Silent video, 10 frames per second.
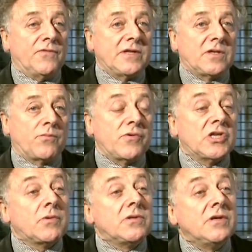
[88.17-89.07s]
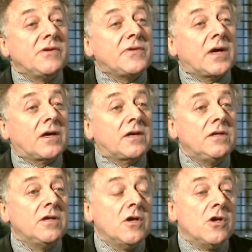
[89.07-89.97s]
On va les employer soit dans les
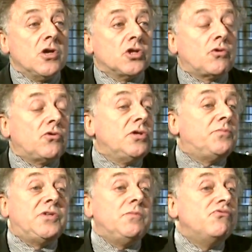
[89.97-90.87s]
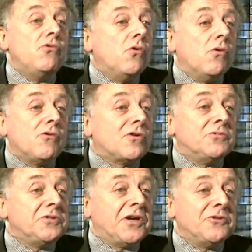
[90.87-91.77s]
verreries, soit dans des petits boulots,
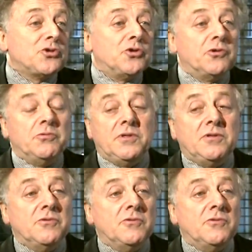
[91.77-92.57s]
comme on dirait aujourd'hui,